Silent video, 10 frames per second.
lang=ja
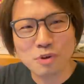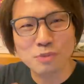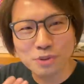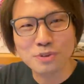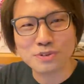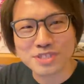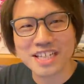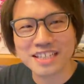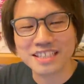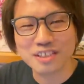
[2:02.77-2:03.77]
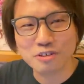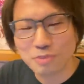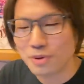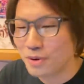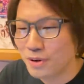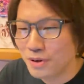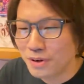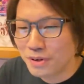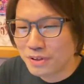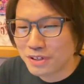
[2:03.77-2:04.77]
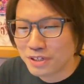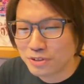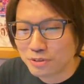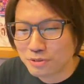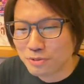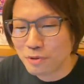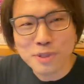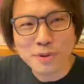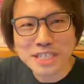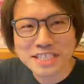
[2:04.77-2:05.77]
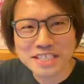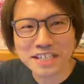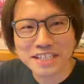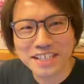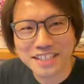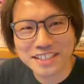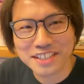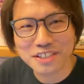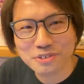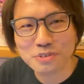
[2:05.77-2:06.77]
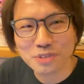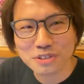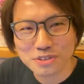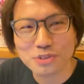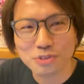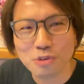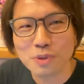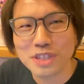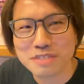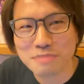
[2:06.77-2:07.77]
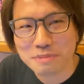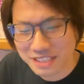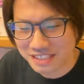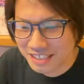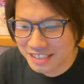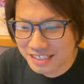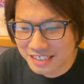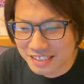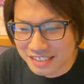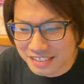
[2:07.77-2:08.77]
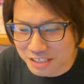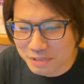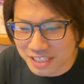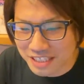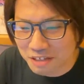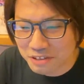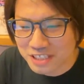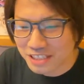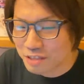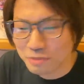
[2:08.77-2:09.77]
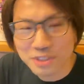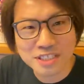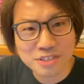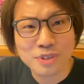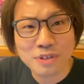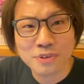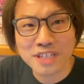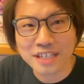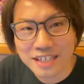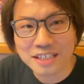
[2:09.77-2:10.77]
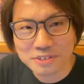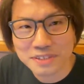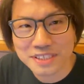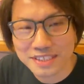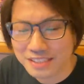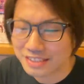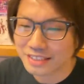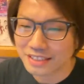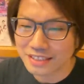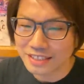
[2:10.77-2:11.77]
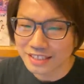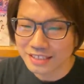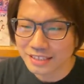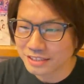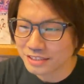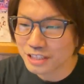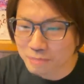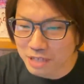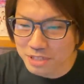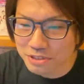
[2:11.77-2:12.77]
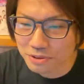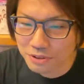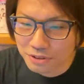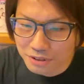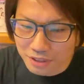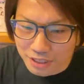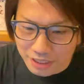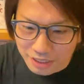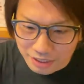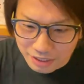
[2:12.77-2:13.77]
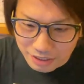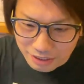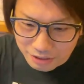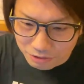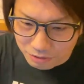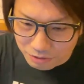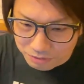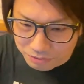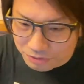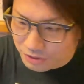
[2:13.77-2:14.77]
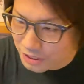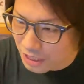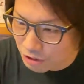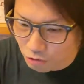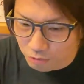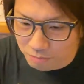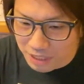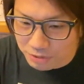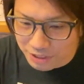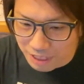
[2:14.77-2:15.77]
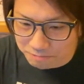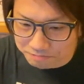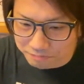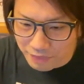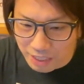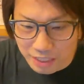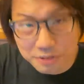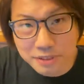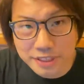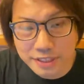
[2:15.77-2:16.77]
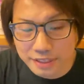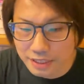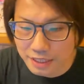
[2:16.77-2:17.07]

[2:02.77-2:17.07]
も努力したいんだけども、えーとお見逃しいただけたらなんていうところではちょっと思ってしまいます。すいません、なよたけさん、でも貴重なご意見ありがとうございます。じゃあ続いてまいりましょう。えっ、ー、と、ふるさとまどさん。ありがとうございます。